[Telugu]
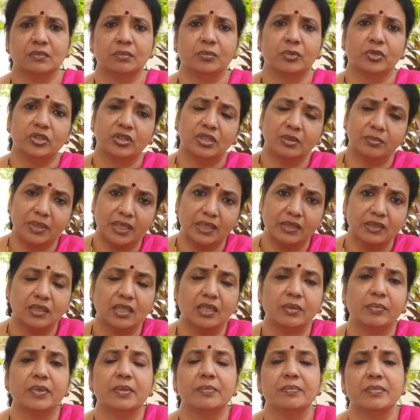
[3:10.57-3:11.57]
మొత్తం
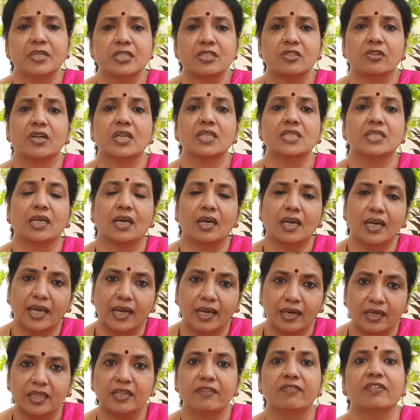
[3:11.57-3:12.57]
అందరి మెంబర్స్ కూడా చాలా
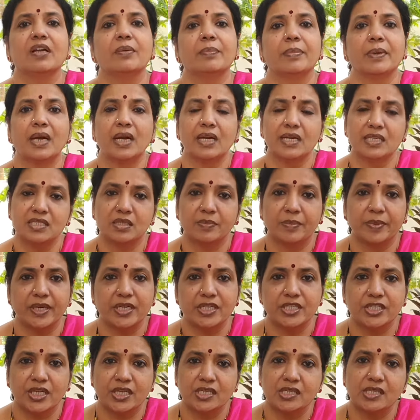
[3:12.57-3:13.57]
యాక్టివ్గా
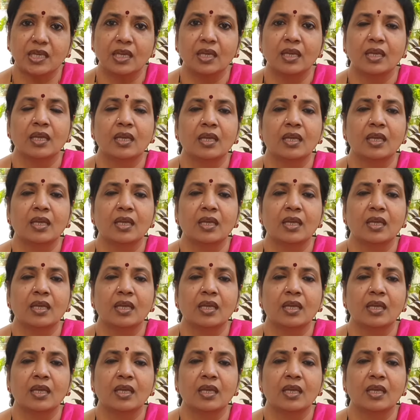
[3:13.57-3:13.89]
పార్టిసిపేట్ చేసి